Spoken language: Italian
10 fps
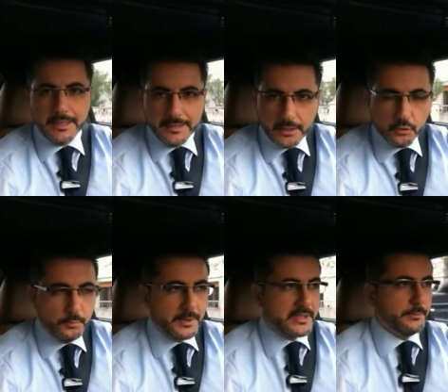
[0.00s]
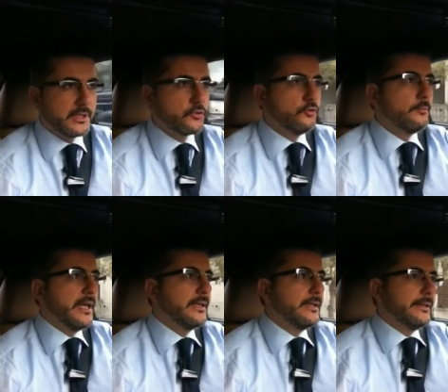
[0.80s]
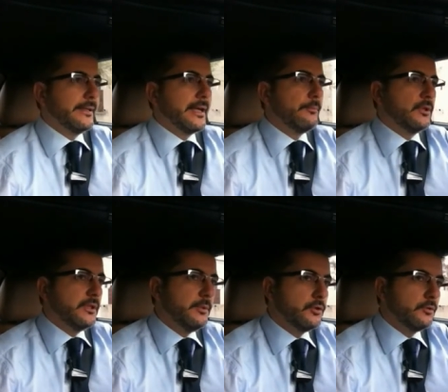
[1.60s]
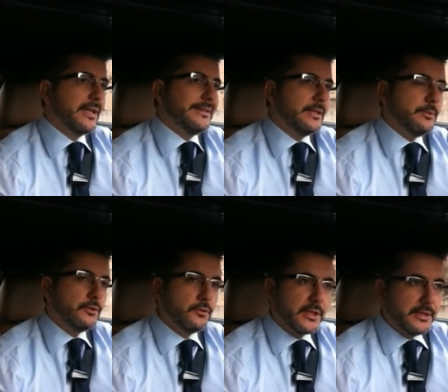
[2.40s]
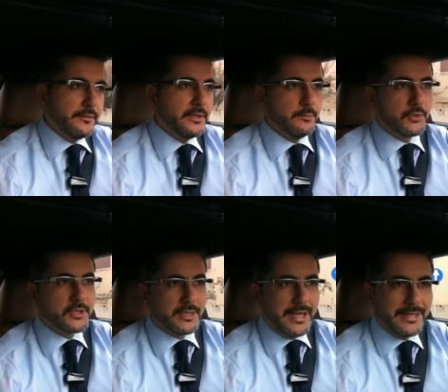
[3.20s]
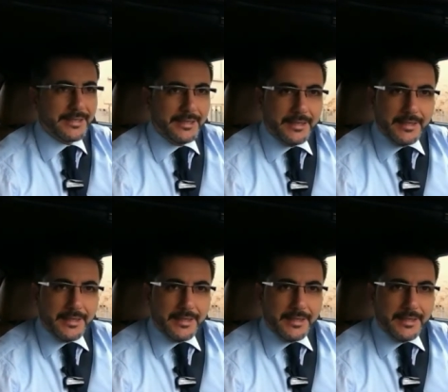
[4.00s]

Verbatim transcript: la colpa si presume in capo al debitore, è il debitore che deve dimostrare